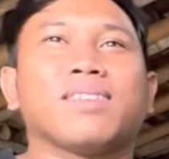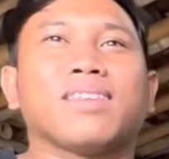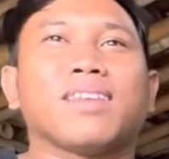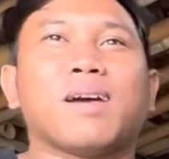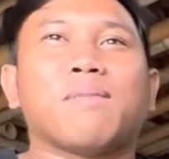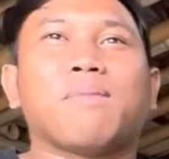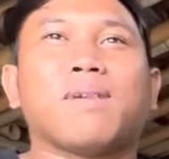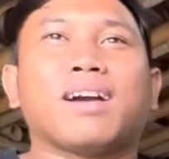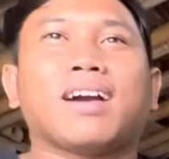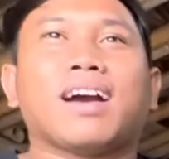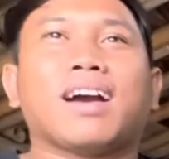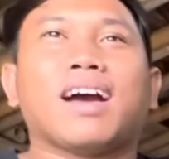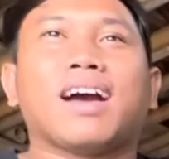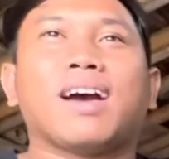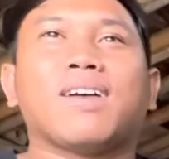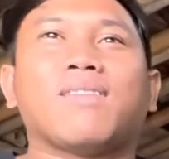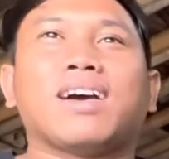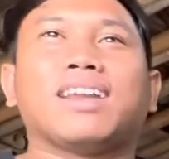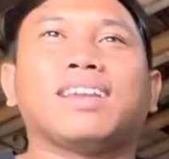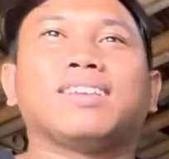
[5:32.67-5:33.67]
apakah
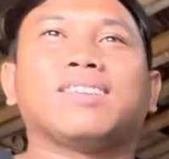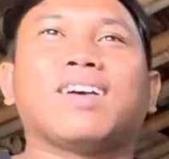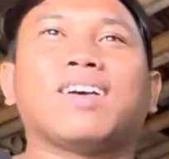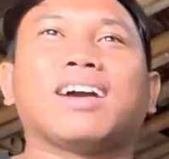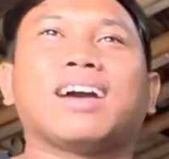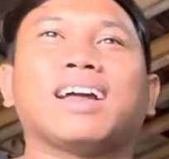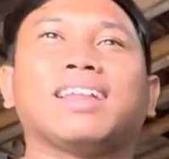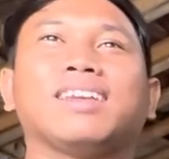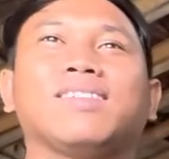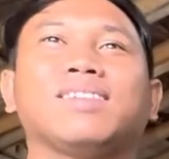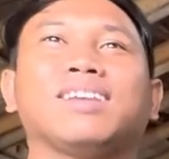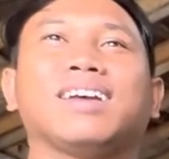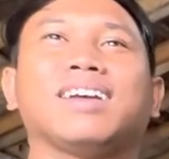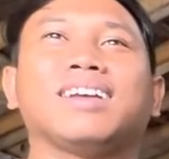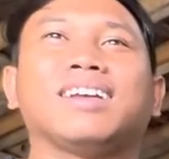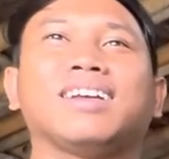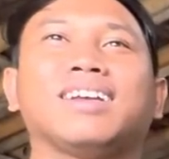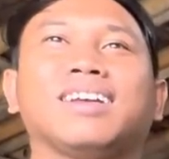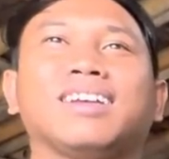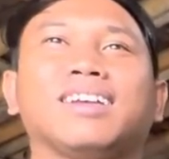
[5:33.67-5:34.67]
Wariso akan ikut ya
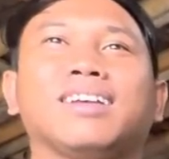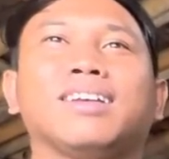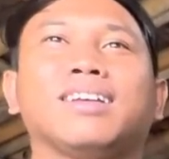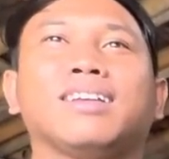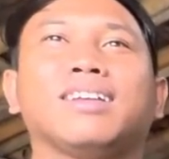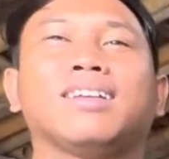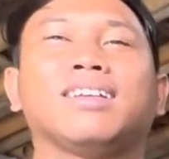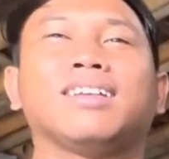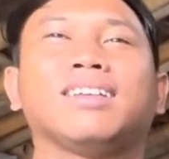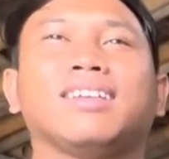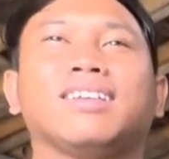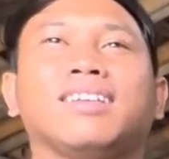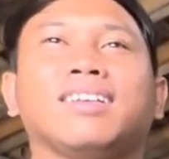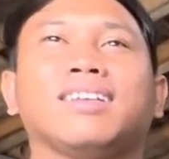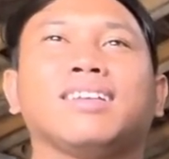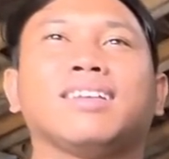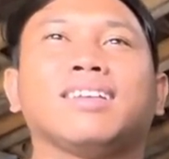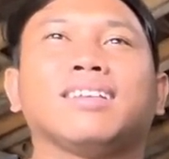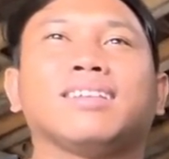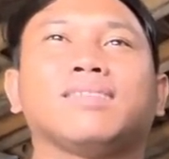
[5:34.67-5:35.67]
itu akan
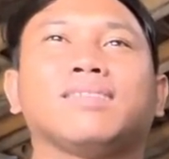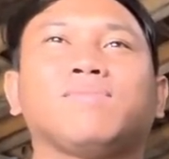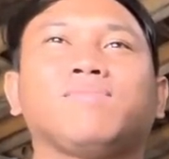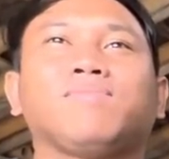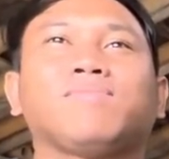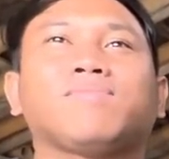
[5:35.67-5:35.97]
saja